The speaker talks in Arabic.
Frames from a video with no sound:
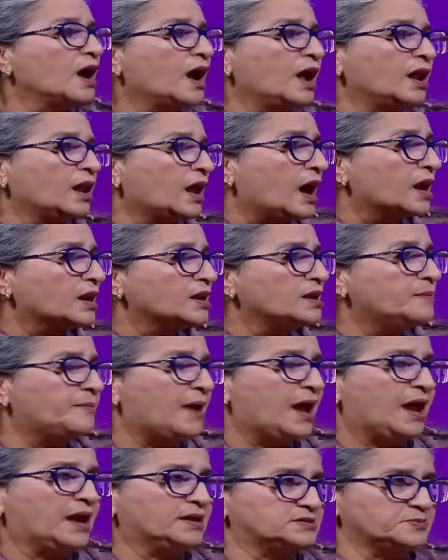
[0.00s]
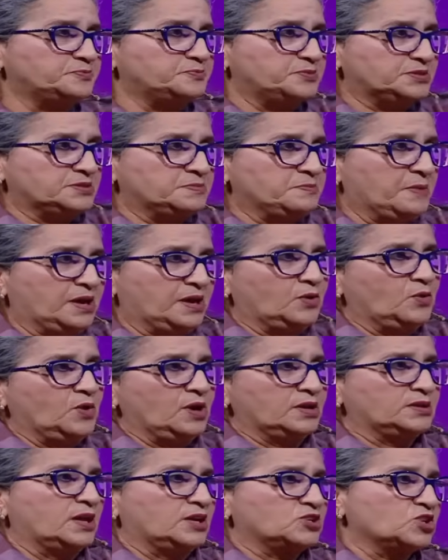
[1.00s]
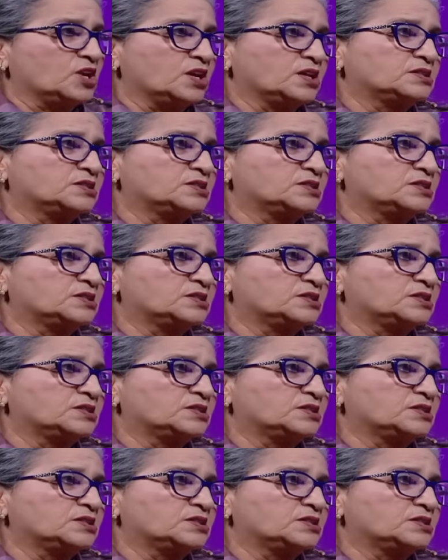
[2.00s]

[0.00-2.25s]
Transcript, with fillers: هالعار لما عاد تبت معنا واحد 10